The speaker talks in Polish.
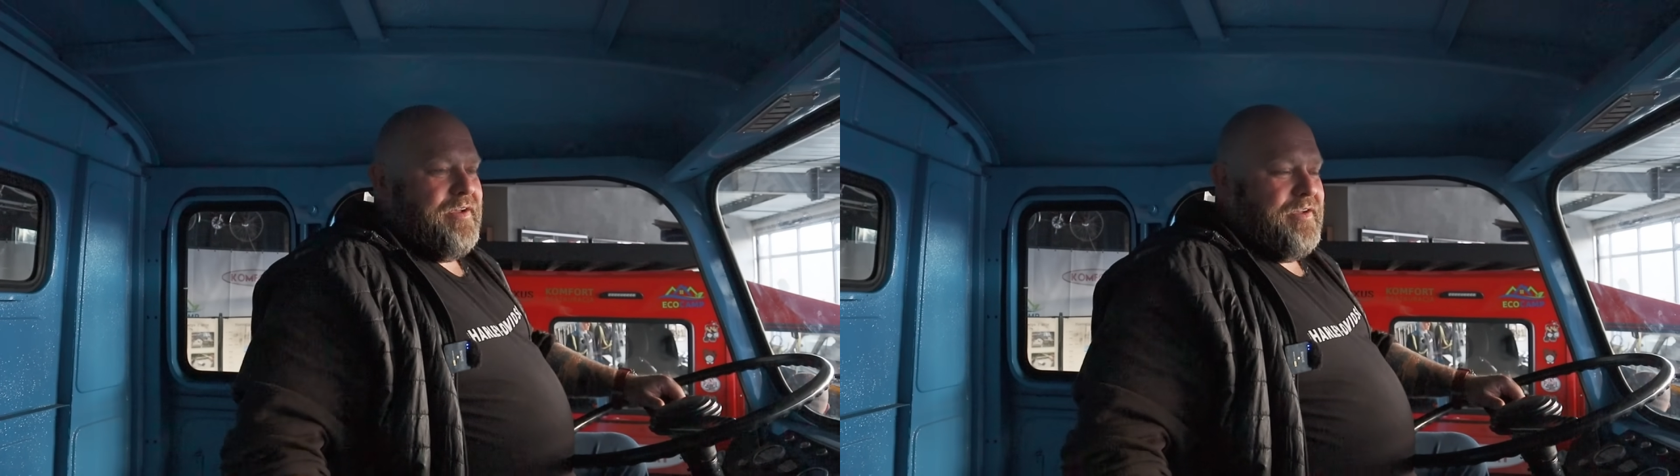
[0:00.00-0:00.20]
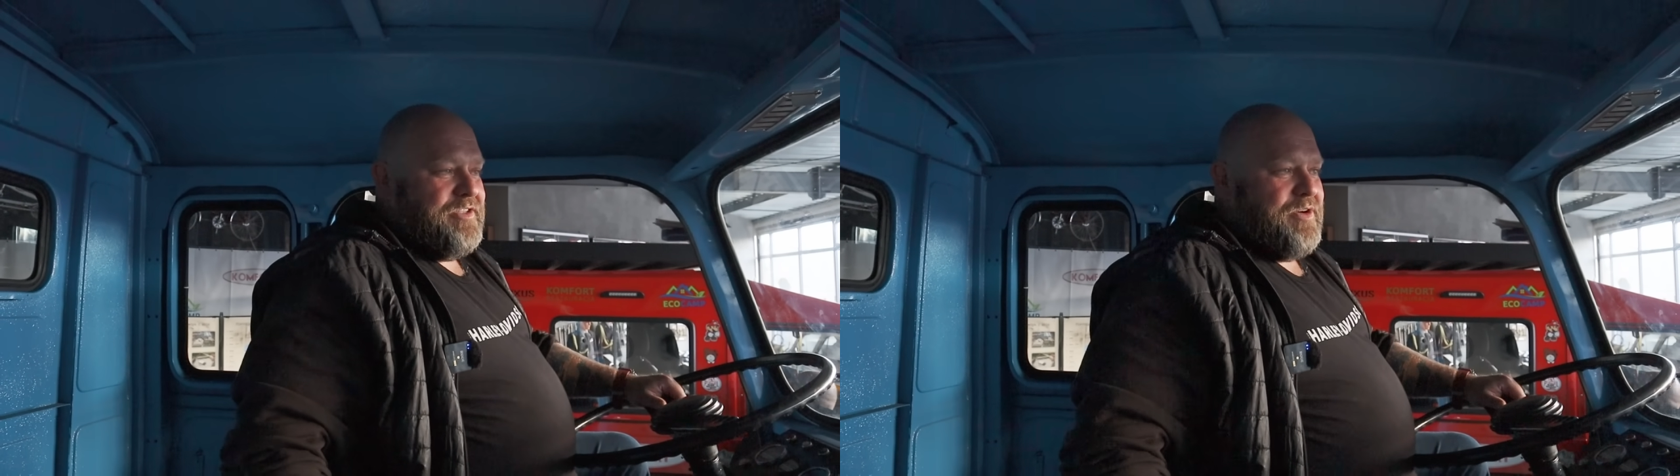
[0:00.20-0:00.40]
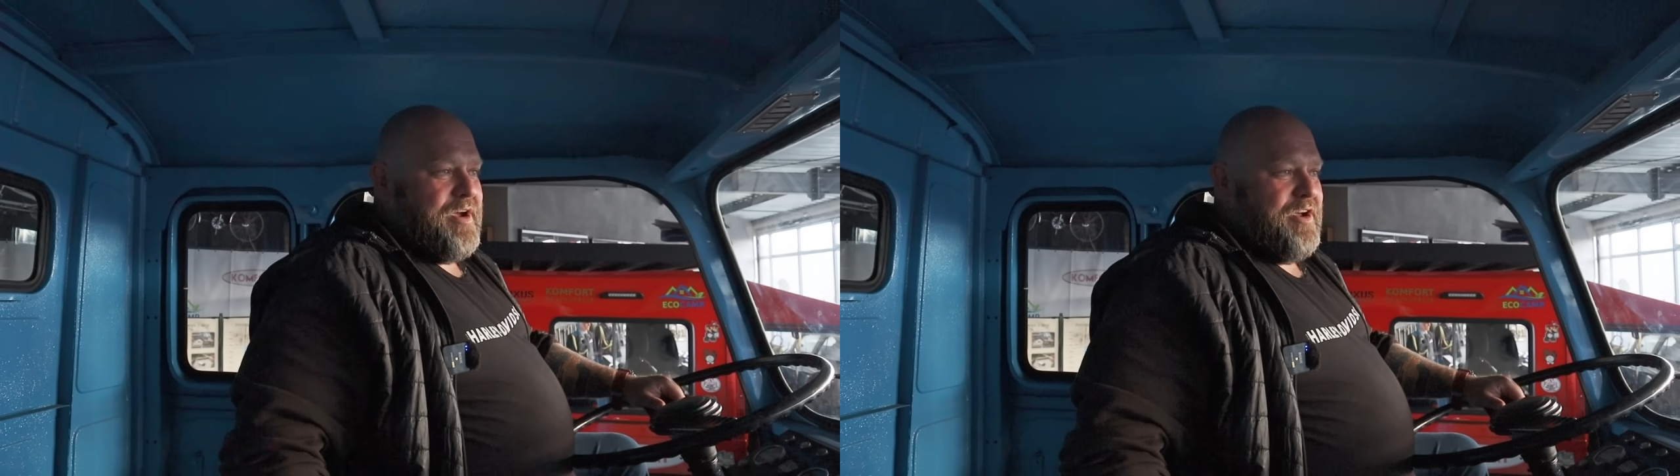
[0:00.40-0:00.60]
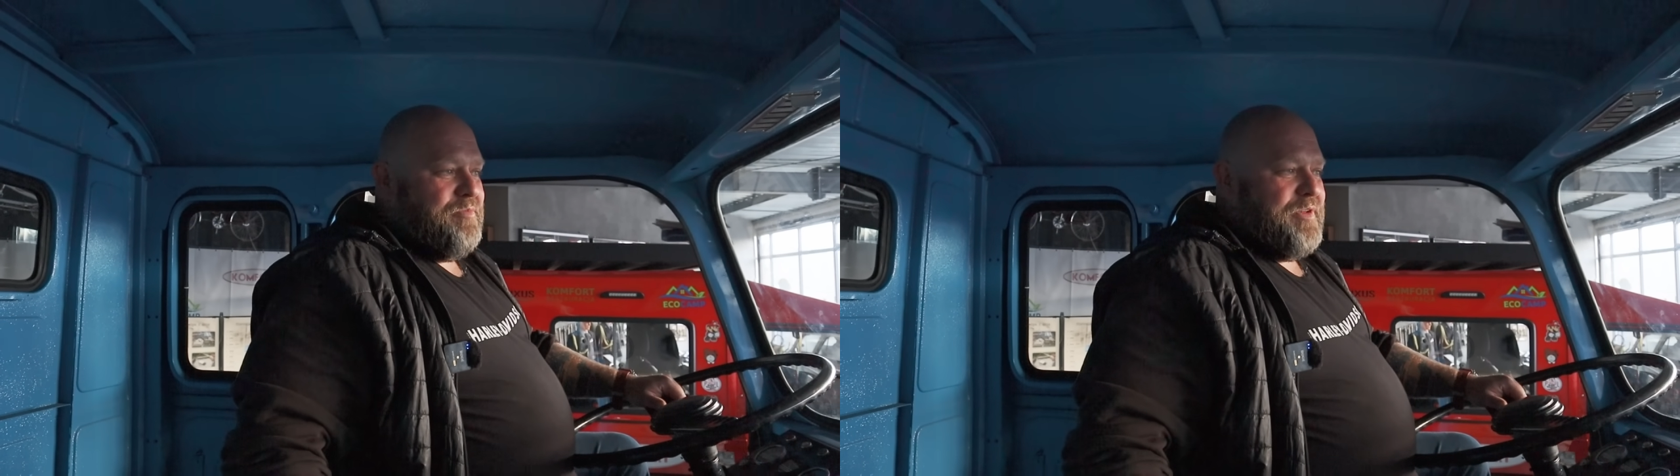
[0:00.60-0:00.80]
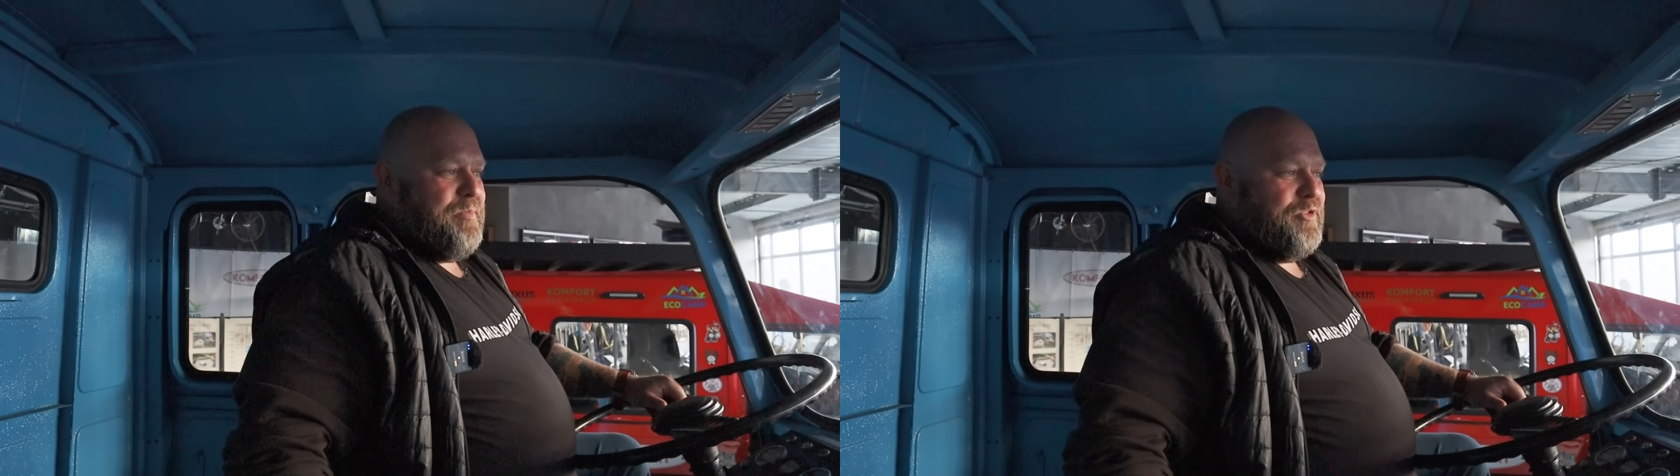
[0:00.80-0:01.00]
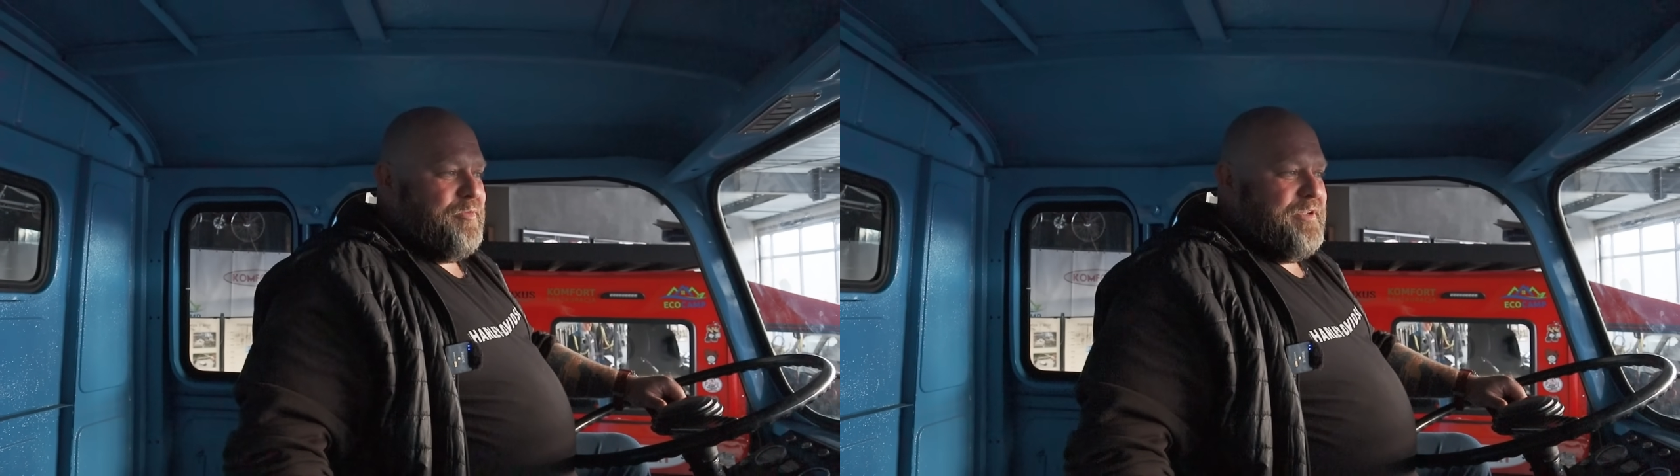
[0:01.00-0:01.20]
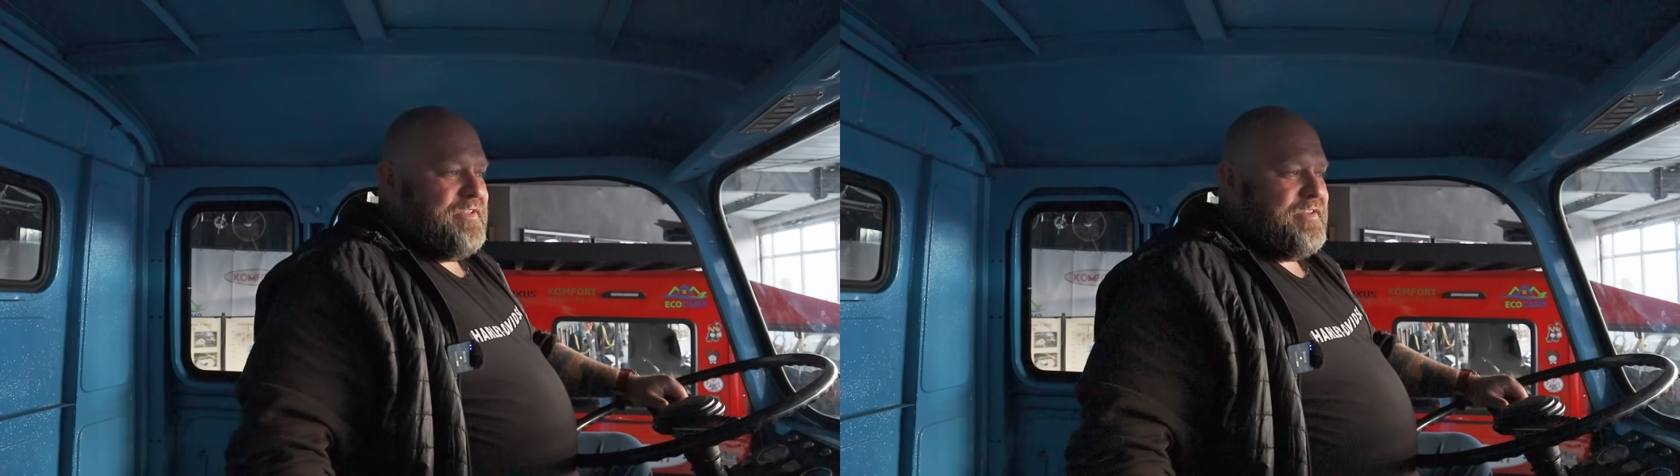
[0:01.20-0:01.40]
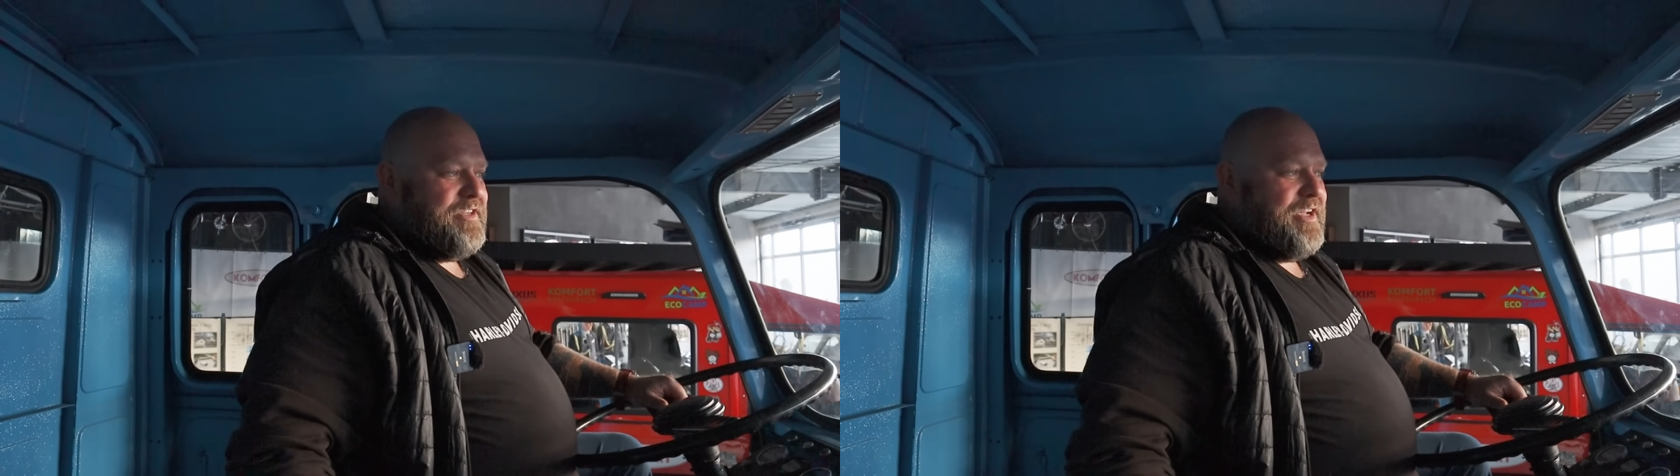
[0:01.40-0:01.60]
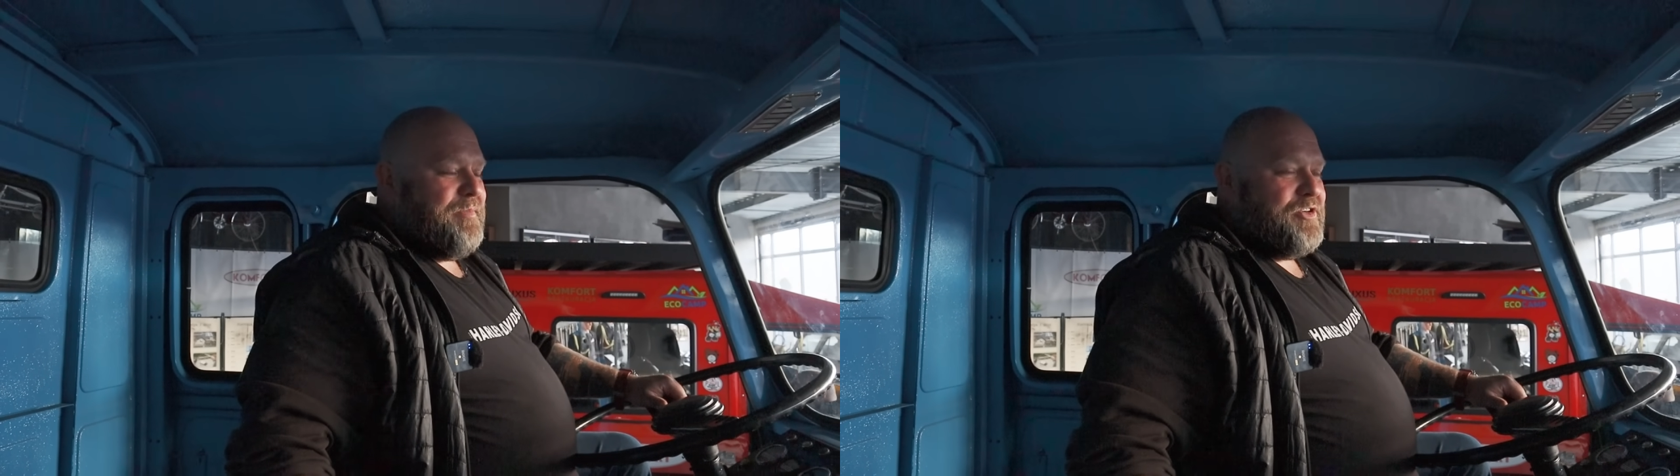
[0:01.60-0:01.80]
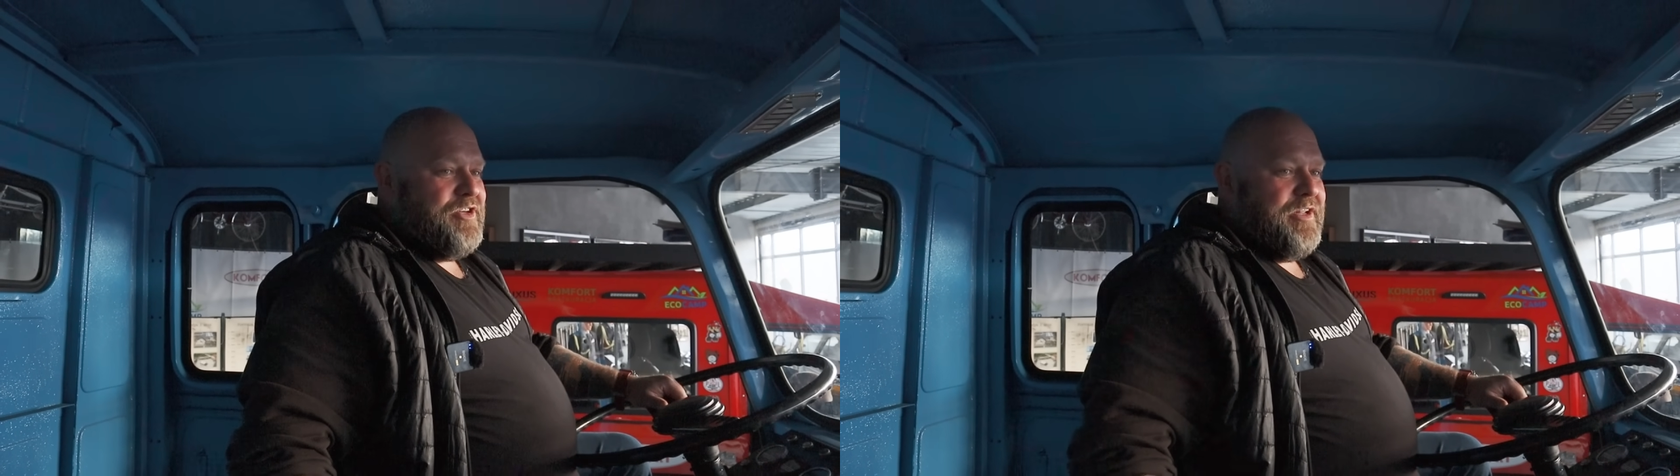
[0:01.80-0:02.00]
e, działają na podobnej zasadzie
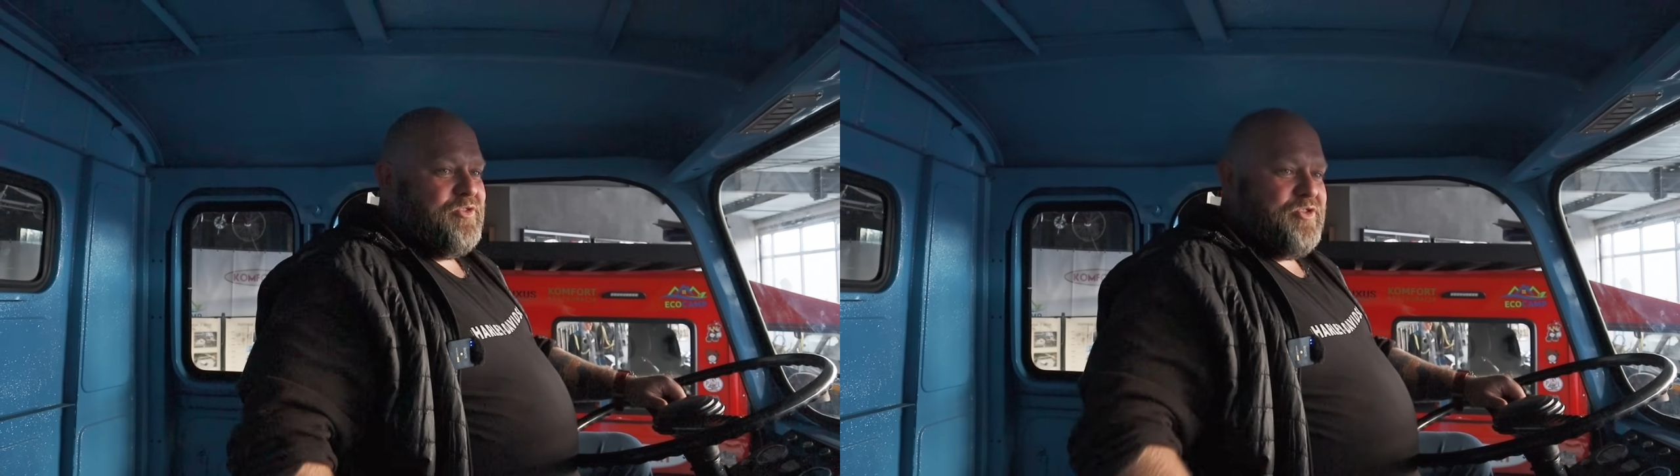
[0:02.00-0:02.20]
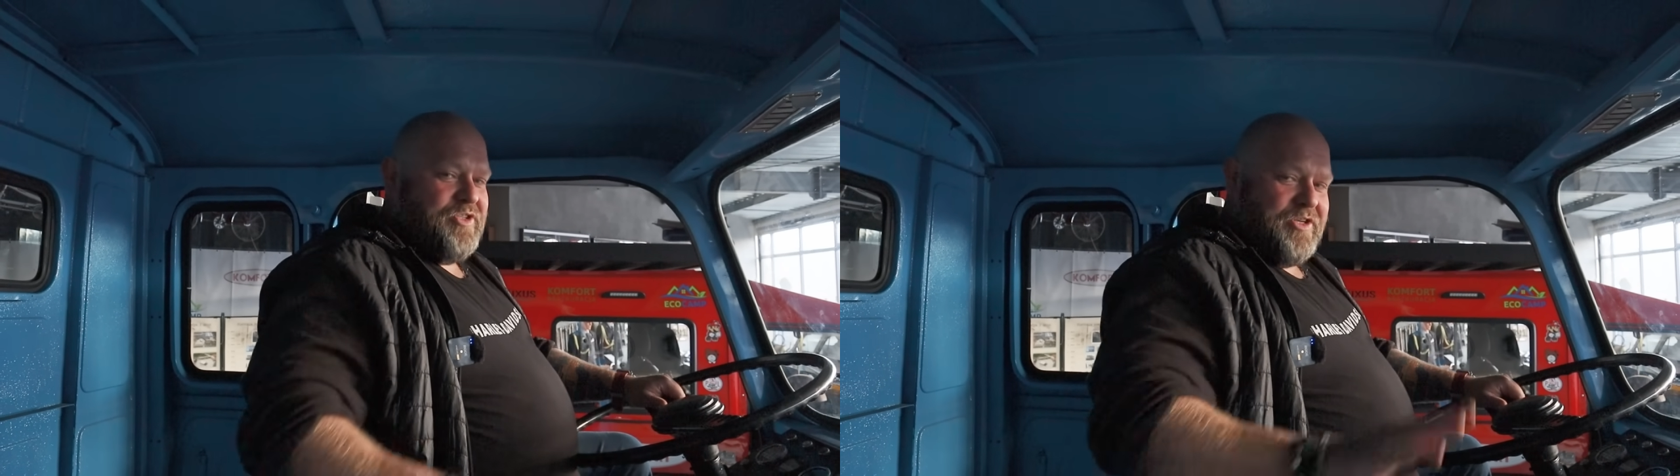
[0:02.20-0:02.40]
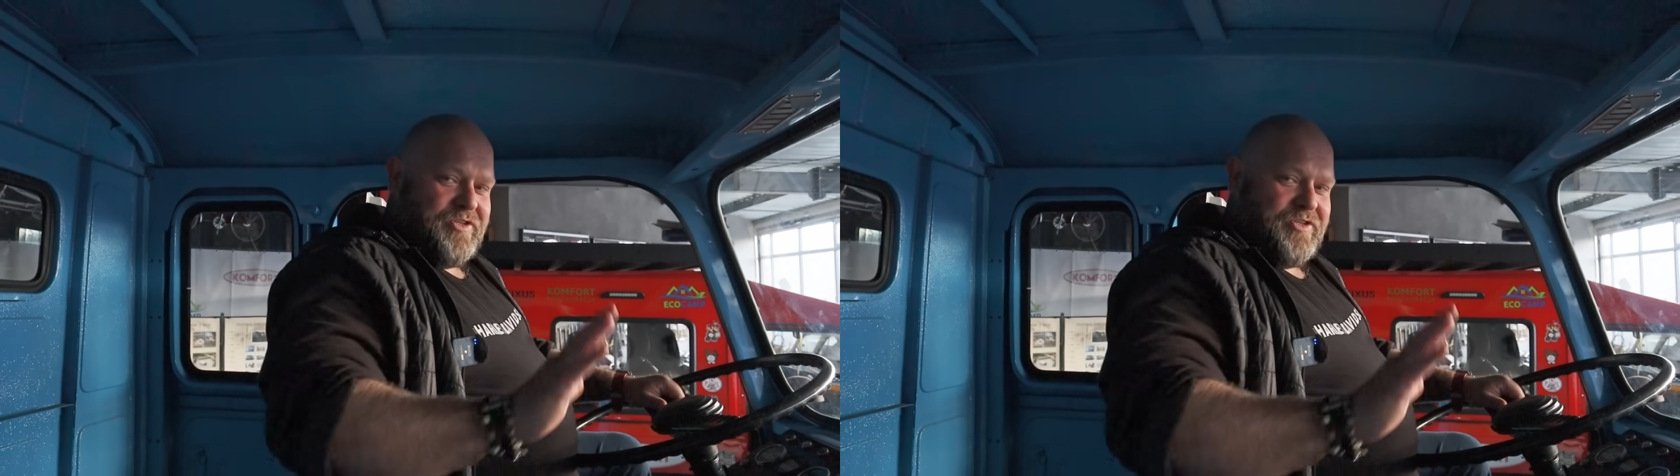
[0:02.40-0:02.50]
jak maszyna do szycia,